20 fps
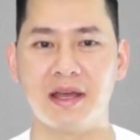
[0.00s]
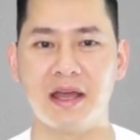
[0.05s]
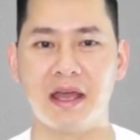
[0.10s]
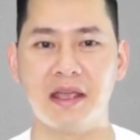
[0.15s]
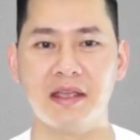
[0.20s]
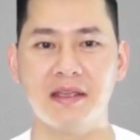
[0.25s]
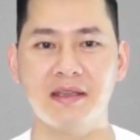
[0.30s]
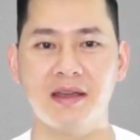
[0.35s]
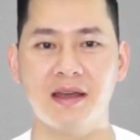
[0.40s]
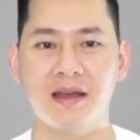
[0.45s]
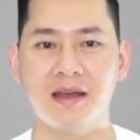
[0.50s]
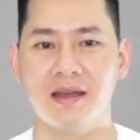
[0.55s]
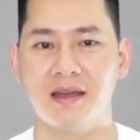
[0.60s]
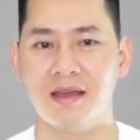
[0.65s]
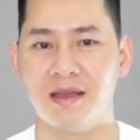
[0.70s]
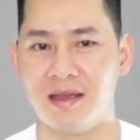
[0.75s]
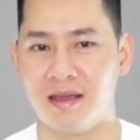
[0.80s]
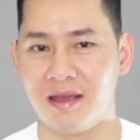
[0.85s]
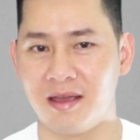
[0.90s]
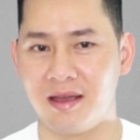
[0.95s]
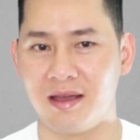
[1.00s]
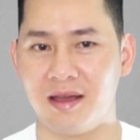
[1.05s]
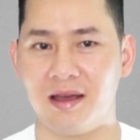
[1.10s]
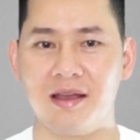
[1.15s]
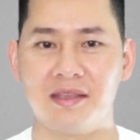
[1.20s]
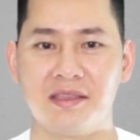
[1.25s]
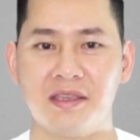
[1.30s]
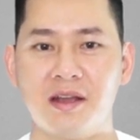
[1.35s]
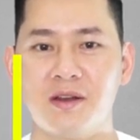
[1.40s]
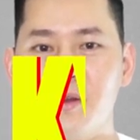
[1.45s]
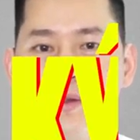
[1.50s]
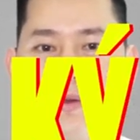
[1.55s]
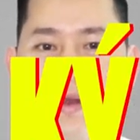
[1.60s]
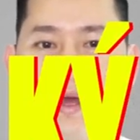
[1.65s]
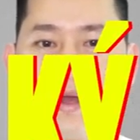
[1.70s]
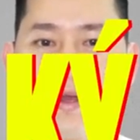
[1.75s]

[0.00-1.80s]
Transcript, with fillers: hãy nhấn nút